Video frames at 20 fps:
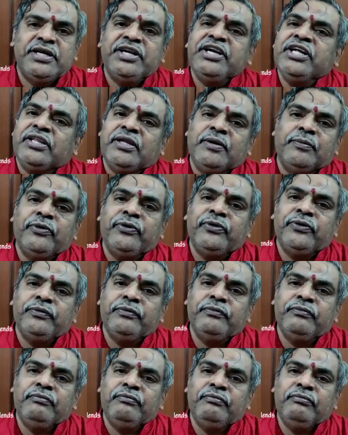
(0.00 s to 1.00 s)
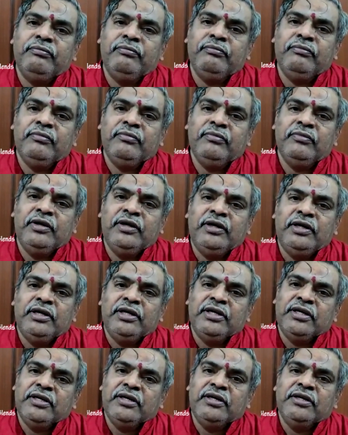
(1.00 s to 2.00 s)
నీ తమ్ముడు
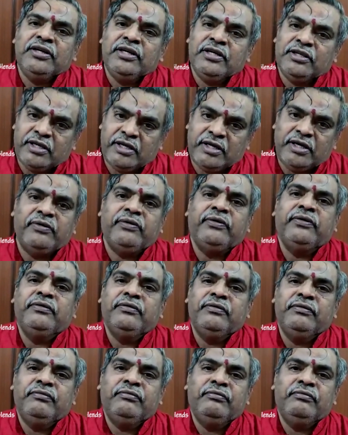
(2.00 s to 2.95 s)
సీతారాముడు